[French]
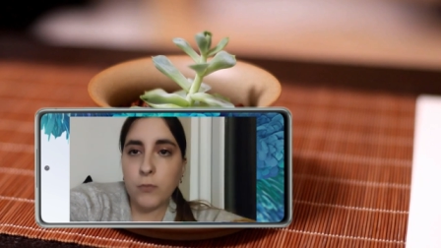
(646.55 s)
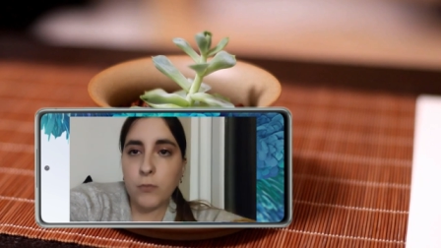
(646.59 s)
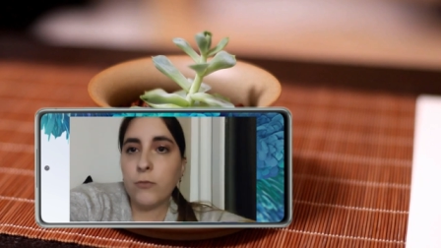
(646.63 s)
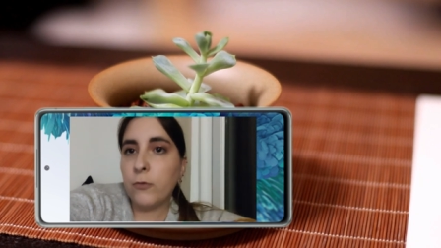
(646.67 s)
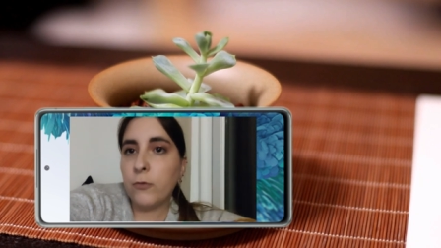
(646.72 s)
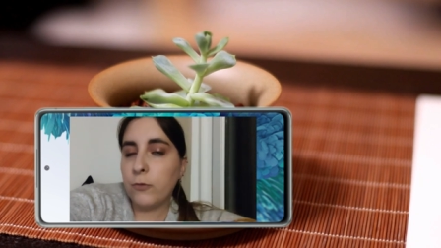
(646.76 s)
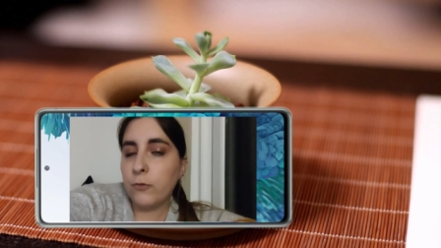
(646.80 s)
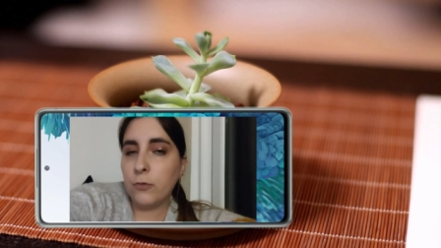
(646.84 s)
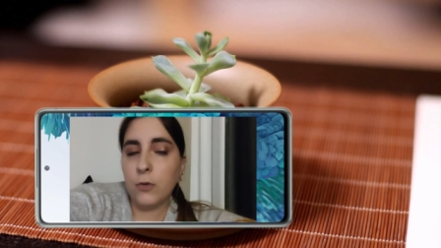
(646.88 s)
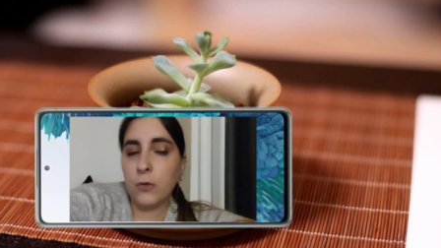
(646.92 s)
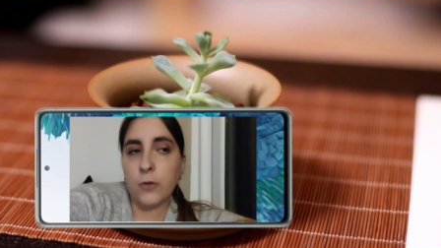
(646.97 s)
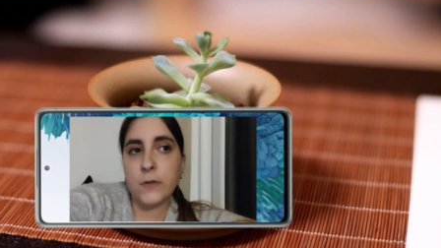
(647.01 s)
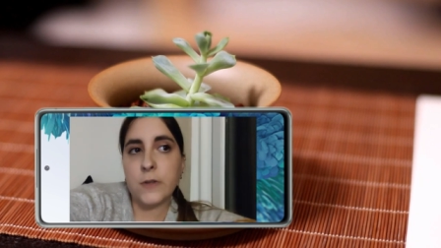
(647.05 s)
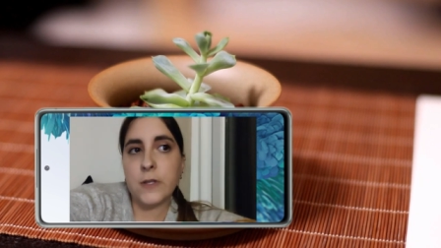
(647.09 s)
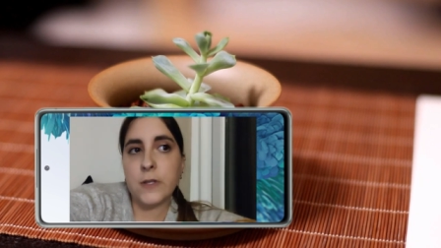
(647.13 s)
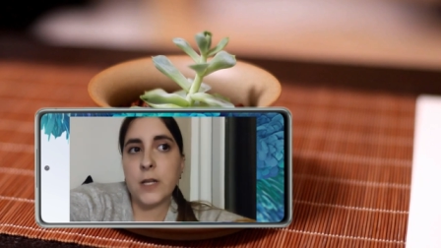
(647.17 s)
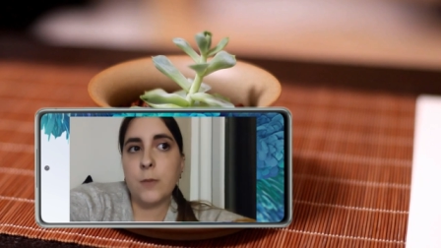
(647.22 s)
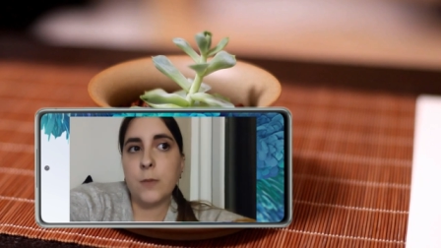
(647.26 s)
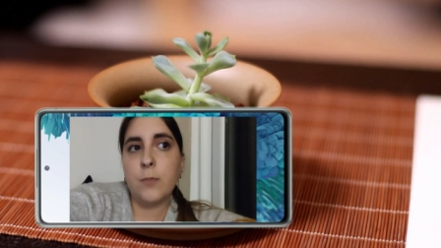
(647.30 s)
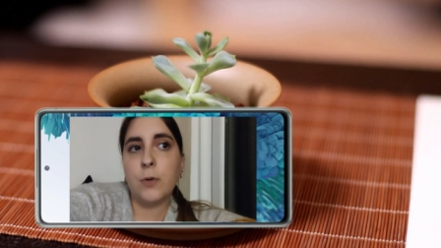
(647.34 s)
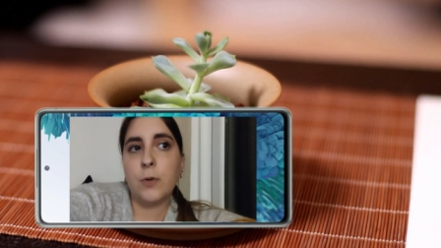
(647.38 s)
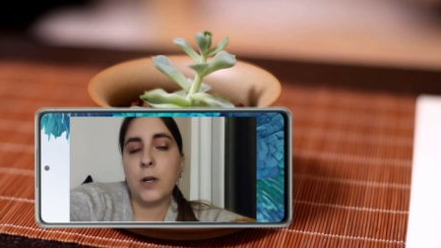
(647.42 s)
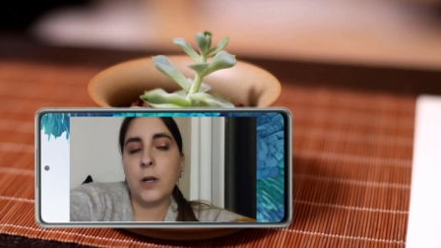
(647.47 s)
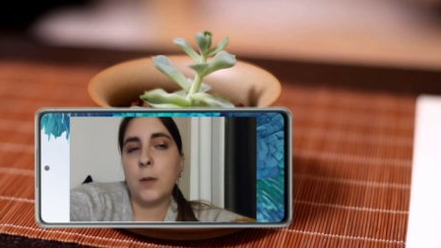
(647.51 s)
vous lancez
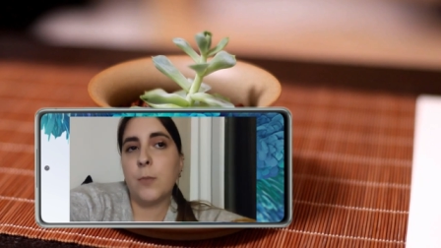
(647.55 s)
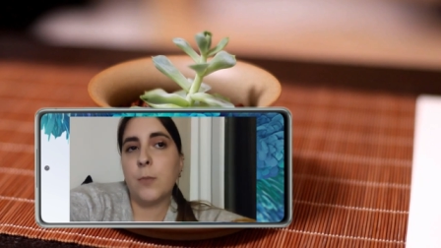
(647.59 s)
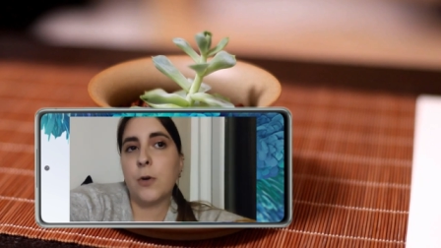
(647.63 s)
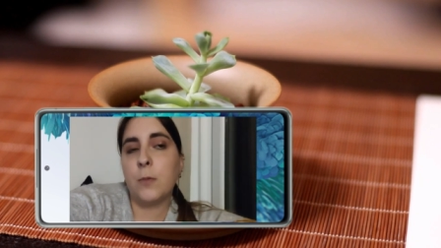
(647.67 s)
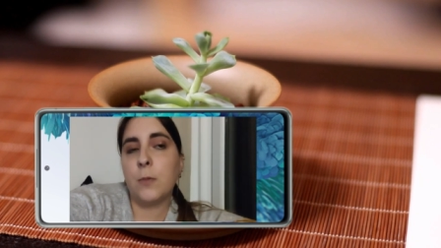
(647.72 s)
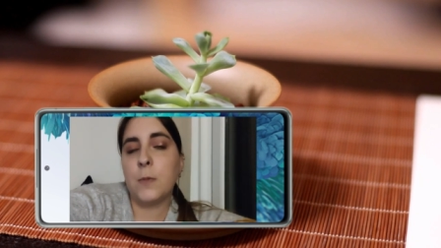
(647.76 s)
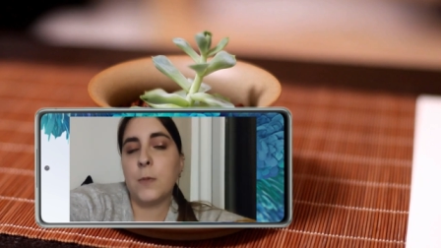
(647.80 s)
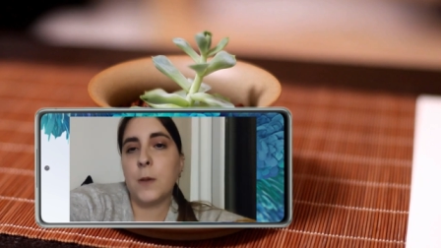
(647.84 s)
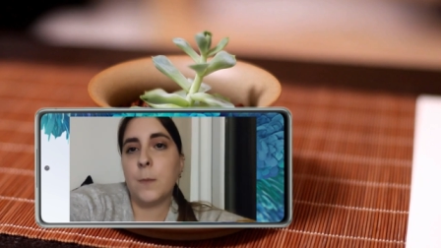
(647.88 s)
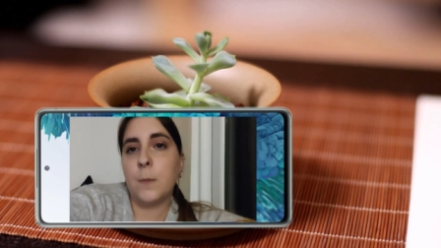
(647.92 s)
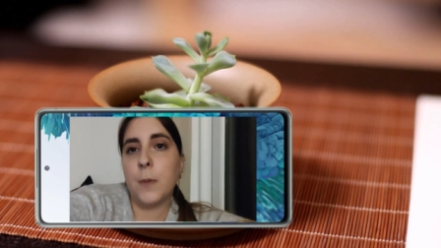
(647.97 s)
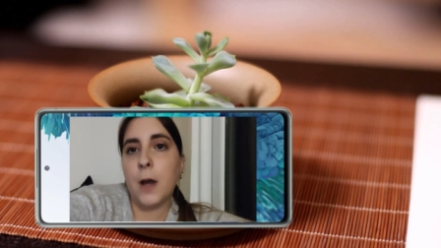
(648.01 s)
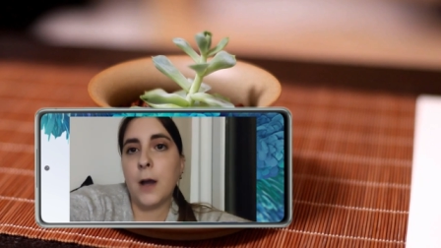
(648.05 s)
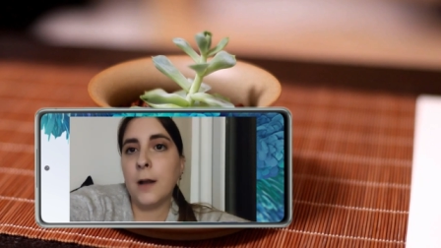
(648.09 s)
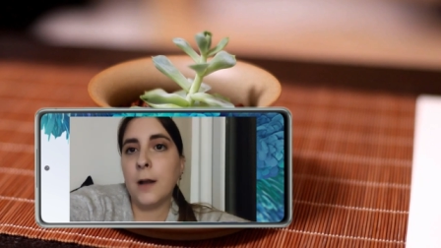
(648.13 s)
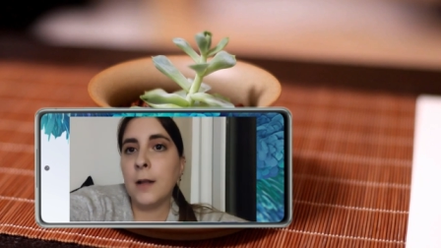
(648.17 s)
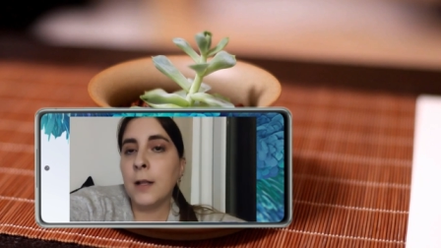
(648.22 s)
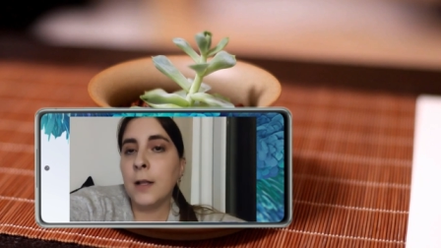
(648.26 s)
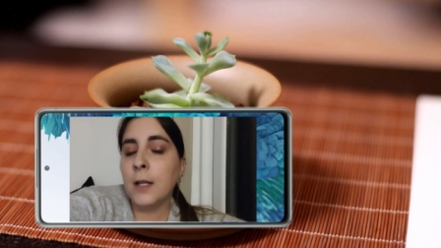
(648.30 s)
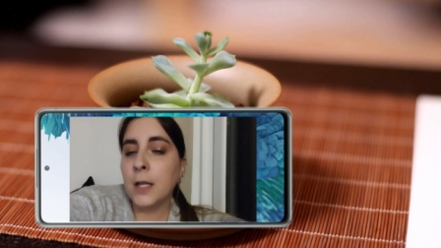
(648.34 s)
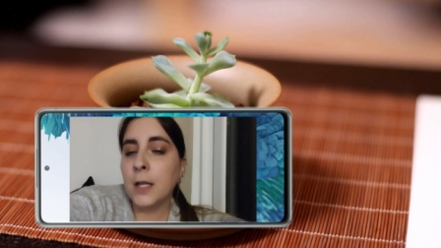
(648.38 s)
les premiers pas